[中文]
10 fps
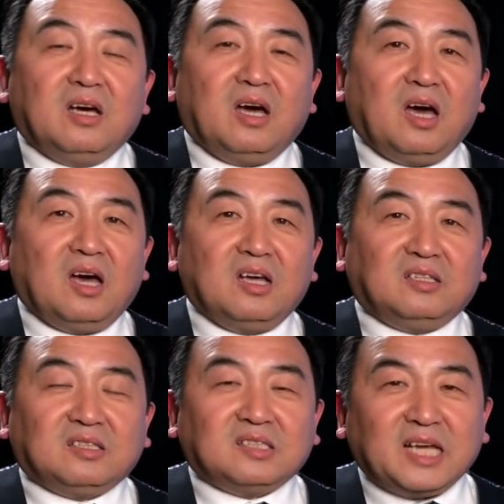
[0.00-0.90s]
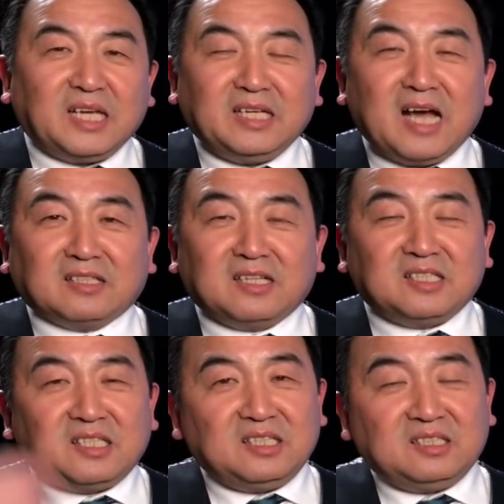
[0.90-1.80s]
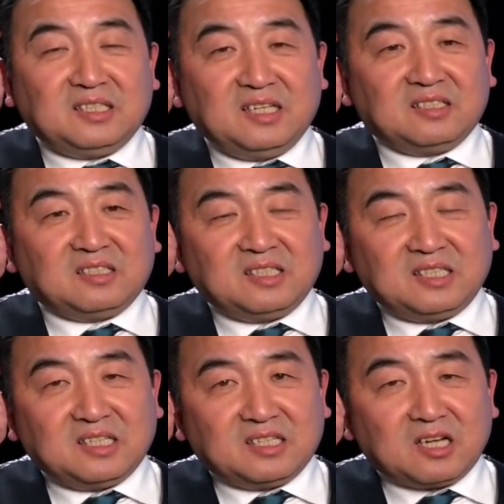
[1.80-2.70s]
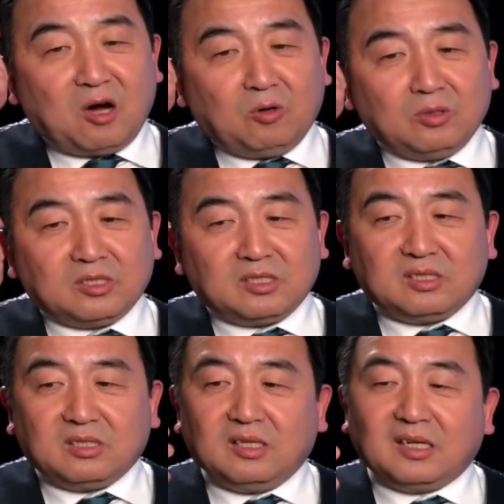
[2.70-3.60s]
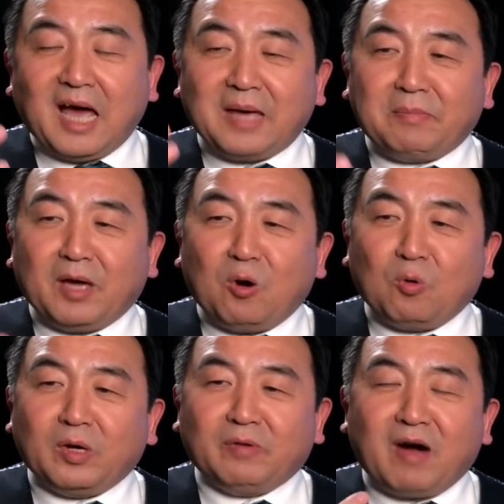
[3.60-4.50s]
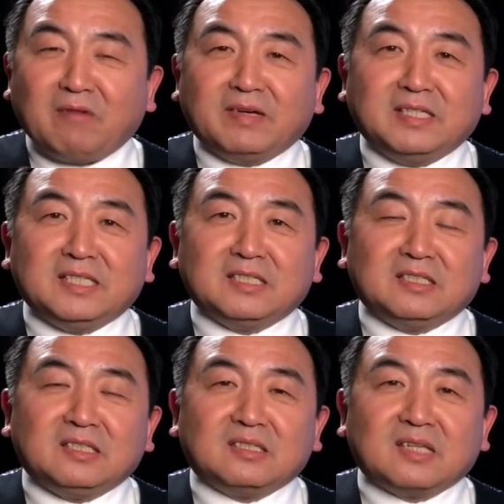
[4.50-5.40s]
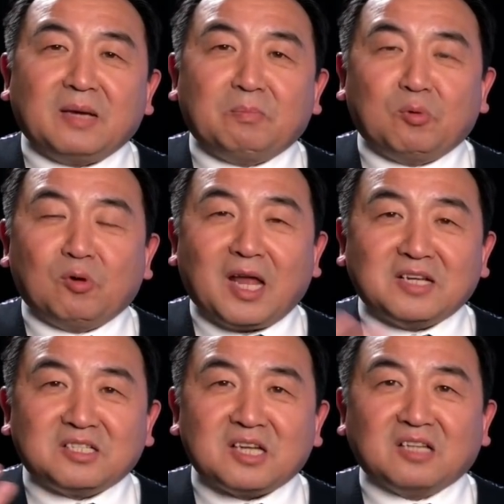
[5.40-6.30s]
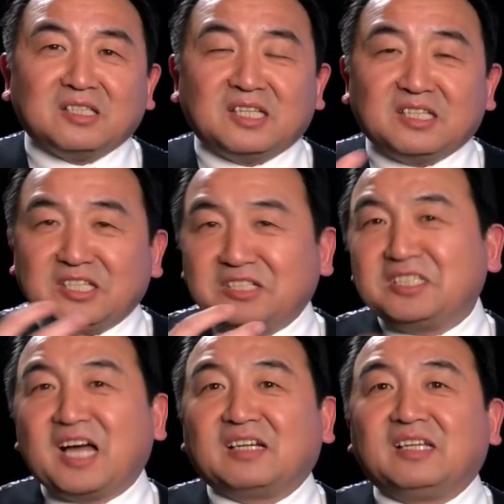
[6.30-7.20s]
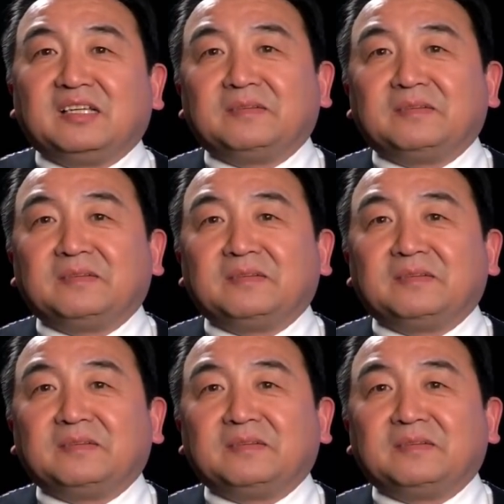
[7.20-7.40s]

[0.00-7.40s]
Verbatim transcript: 呃，这样的细节介绍来描绘王伟京在波兰商界的影响力。